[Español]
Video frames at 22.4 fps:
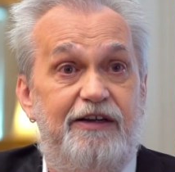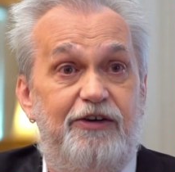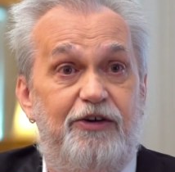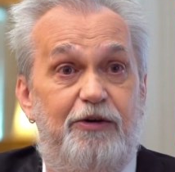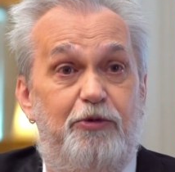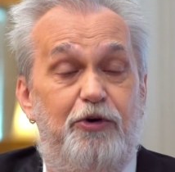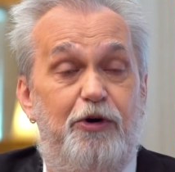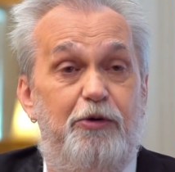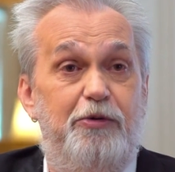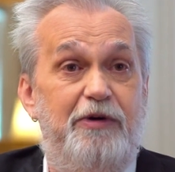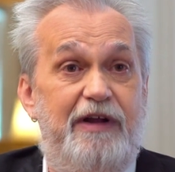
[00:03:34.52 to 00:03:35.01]

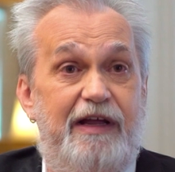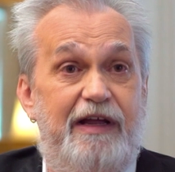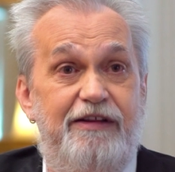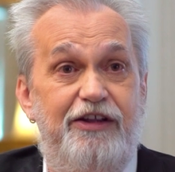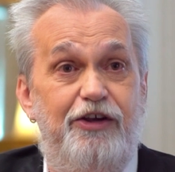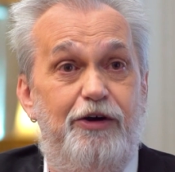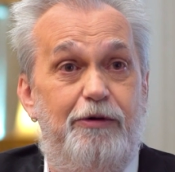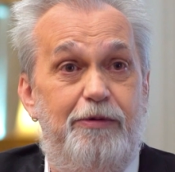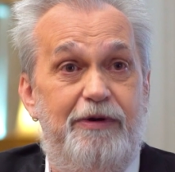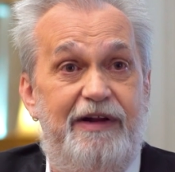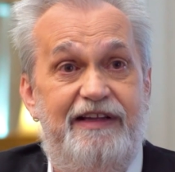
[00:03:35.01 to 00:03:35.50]
como
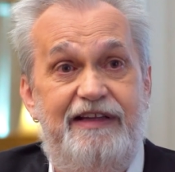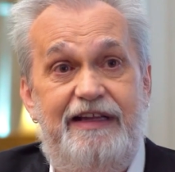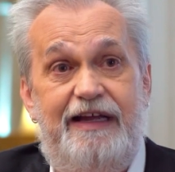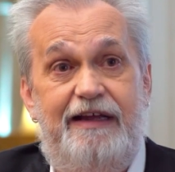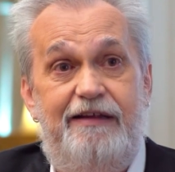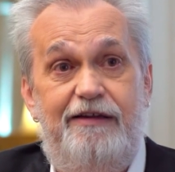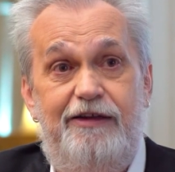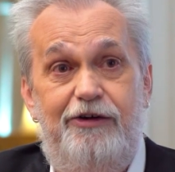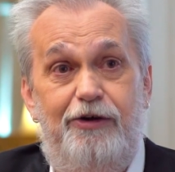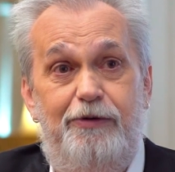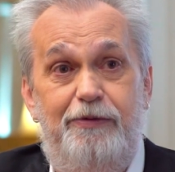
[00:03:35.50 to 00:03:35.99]
Bladio
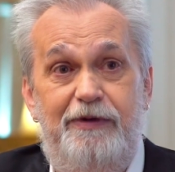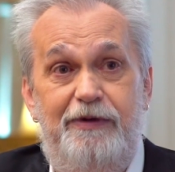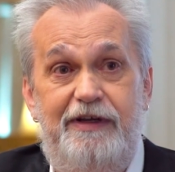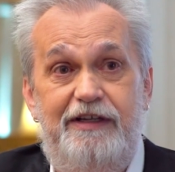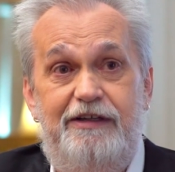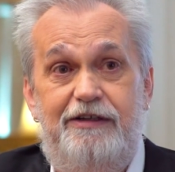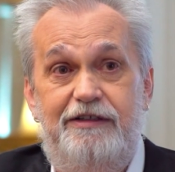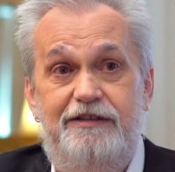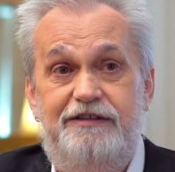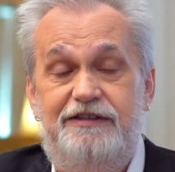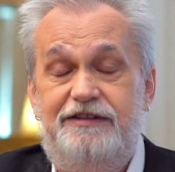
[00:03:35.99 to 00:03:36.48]
Bladá de los
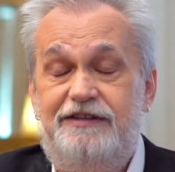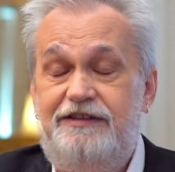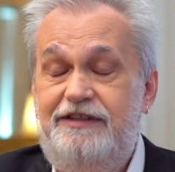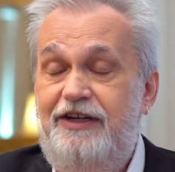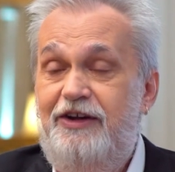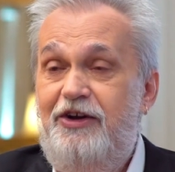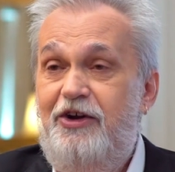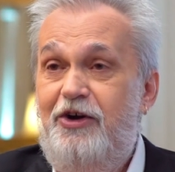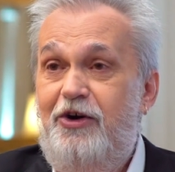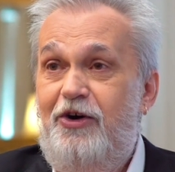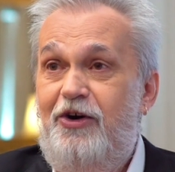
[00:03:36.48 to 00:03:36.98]
Beatles,
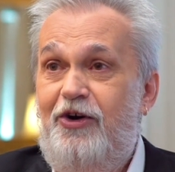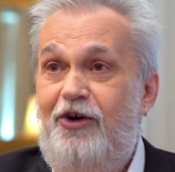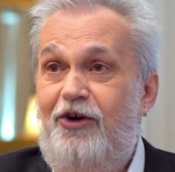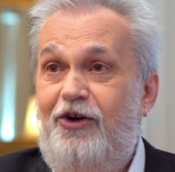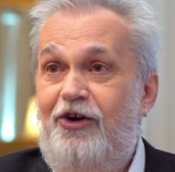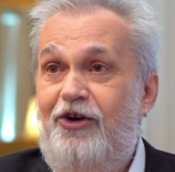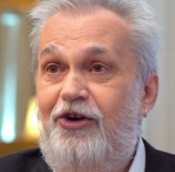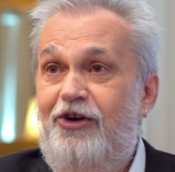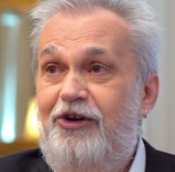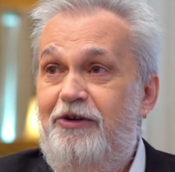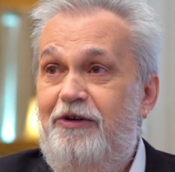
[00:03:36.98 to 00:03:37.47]

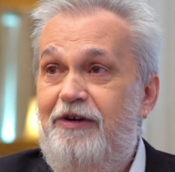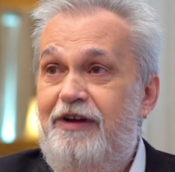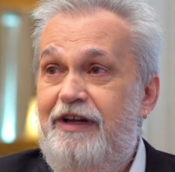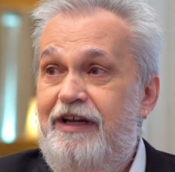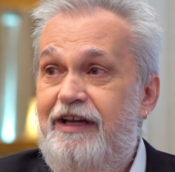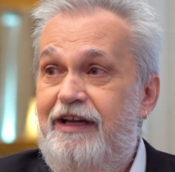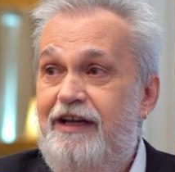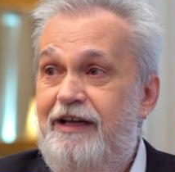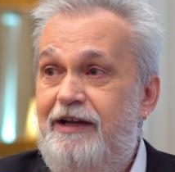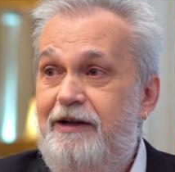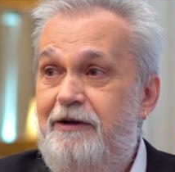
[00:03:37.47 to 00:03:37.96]
o,
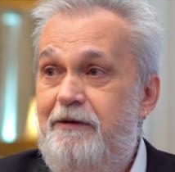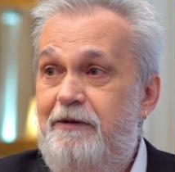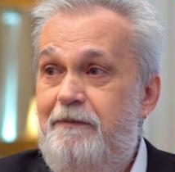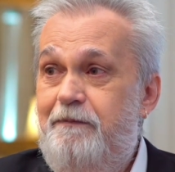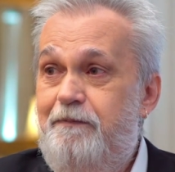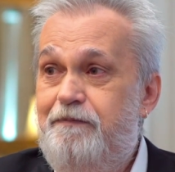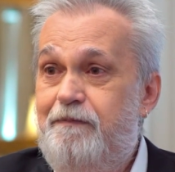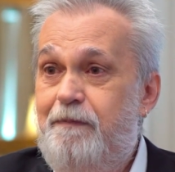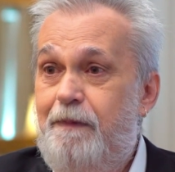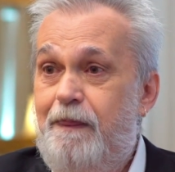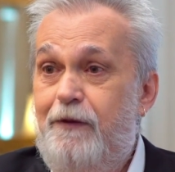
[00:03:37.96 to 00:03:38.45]

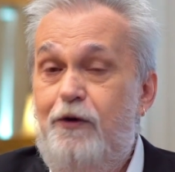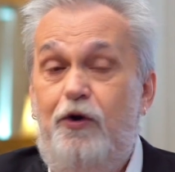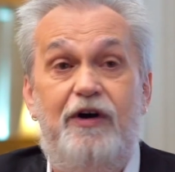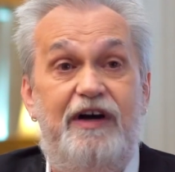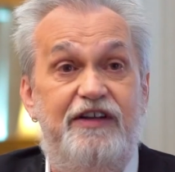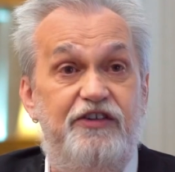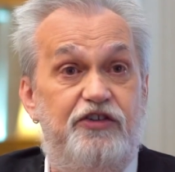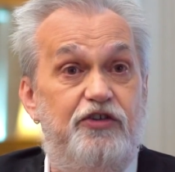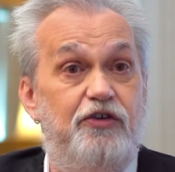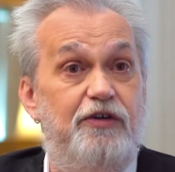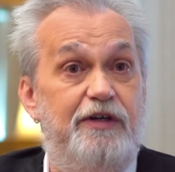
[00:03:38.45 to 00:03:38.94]
em,
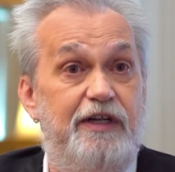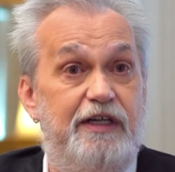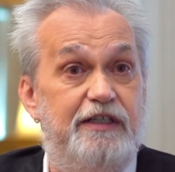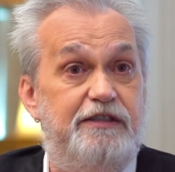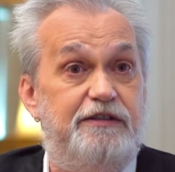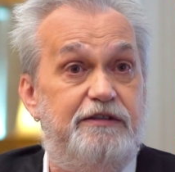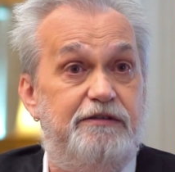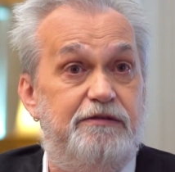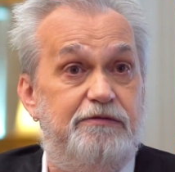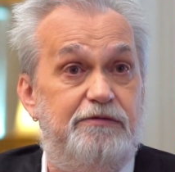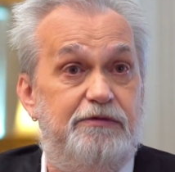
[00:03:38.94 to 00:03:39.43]

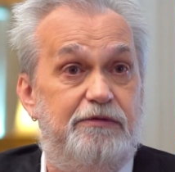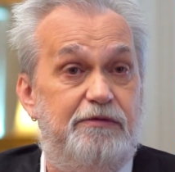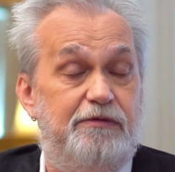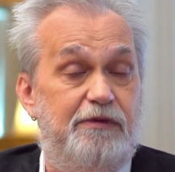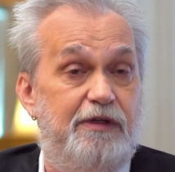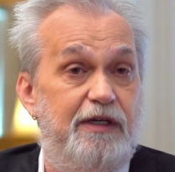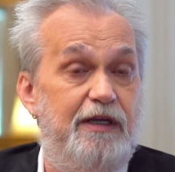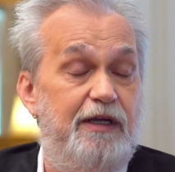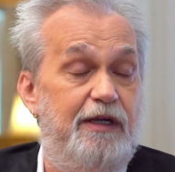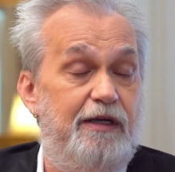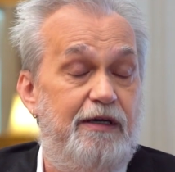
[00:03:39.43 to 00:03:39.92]
canciones
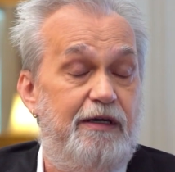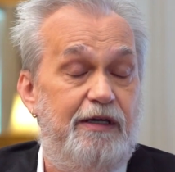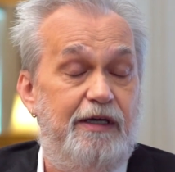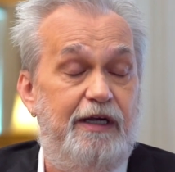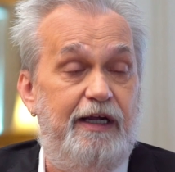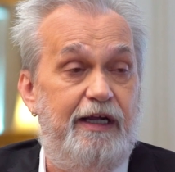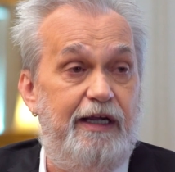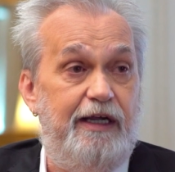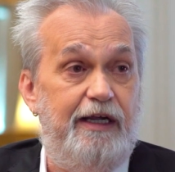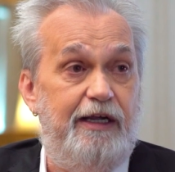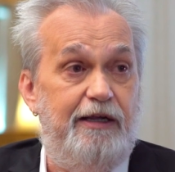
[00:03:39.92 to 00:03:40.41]

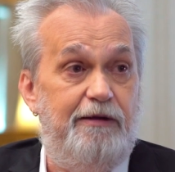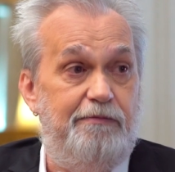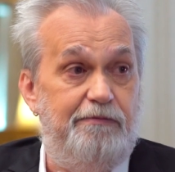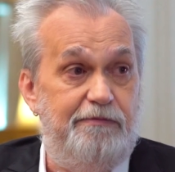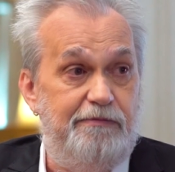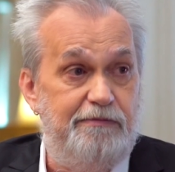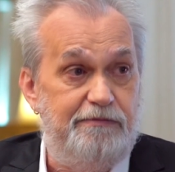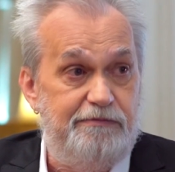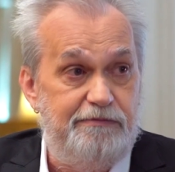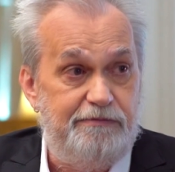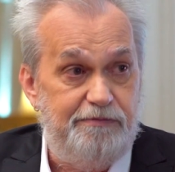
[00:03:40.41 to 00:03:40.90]

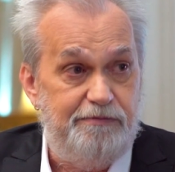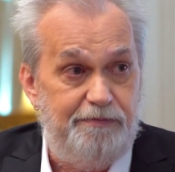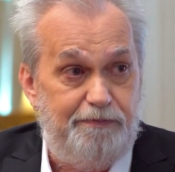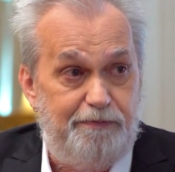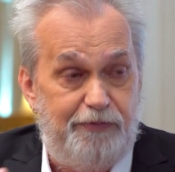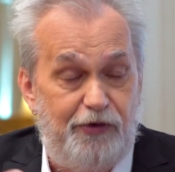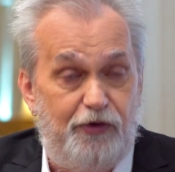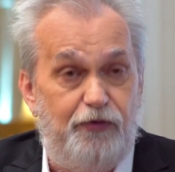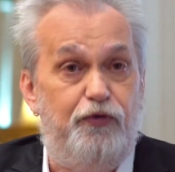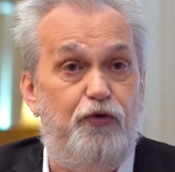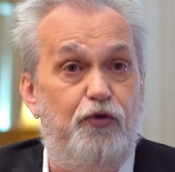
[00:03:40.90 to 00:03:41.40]
em,
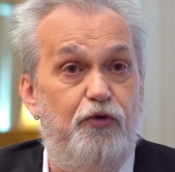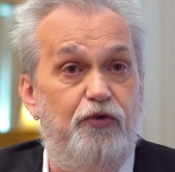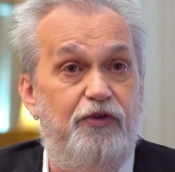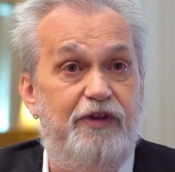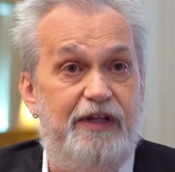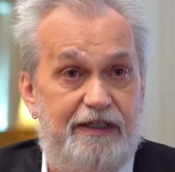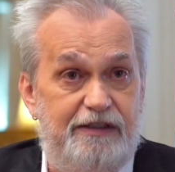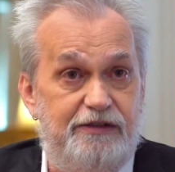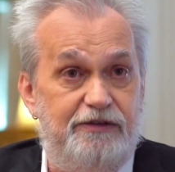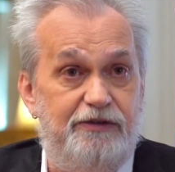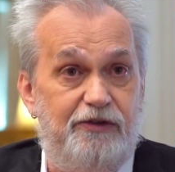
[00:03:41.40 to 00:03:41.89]

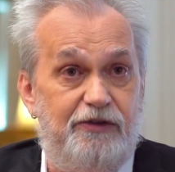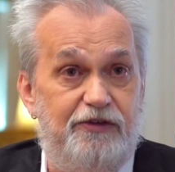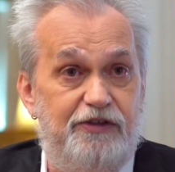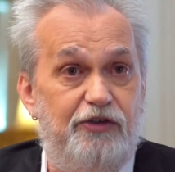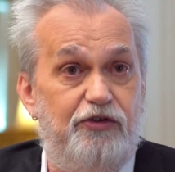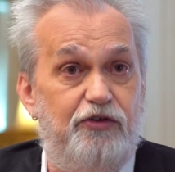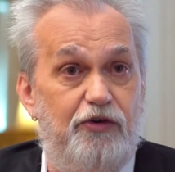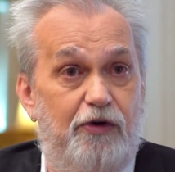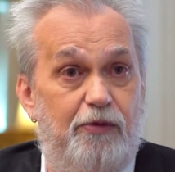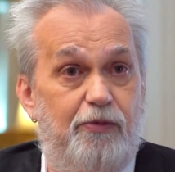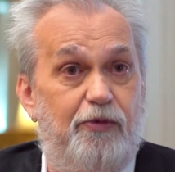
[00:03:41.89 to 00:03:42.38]
profundas, ¿no es
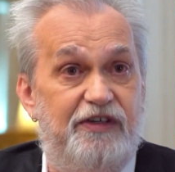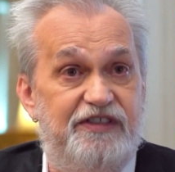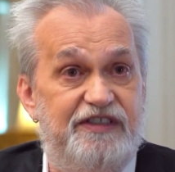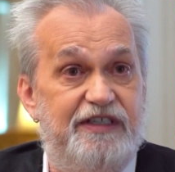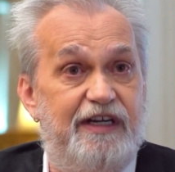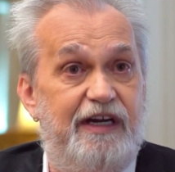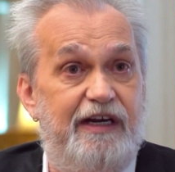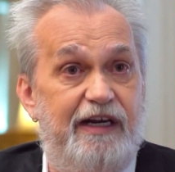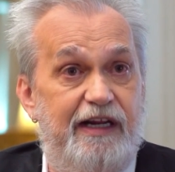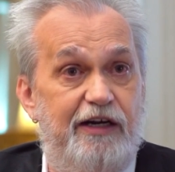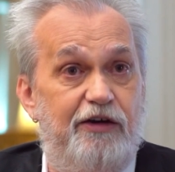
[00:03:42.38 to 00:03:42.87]
cierto? Como
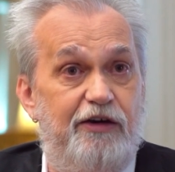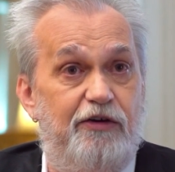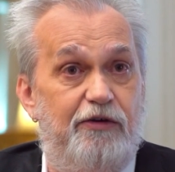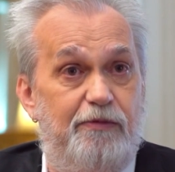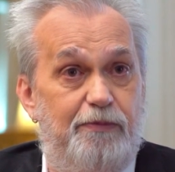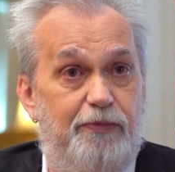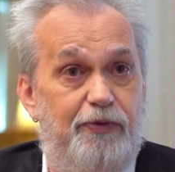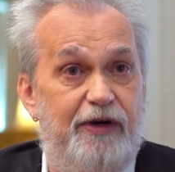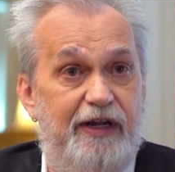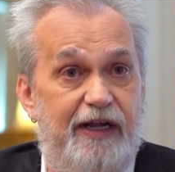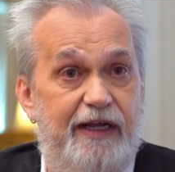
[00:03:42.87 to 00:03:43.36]
hacía
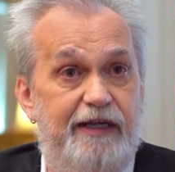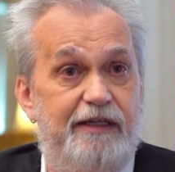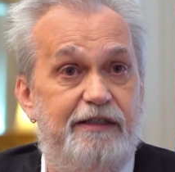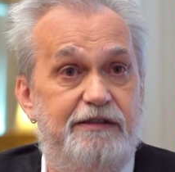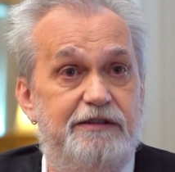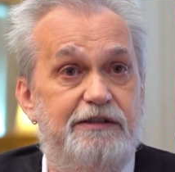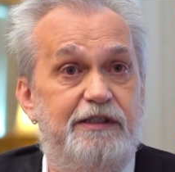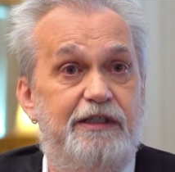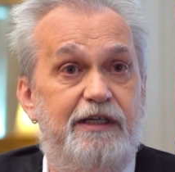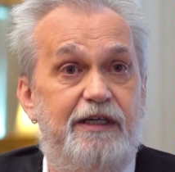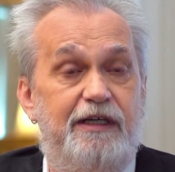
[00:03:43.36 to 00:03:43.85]
Lennon por ahí.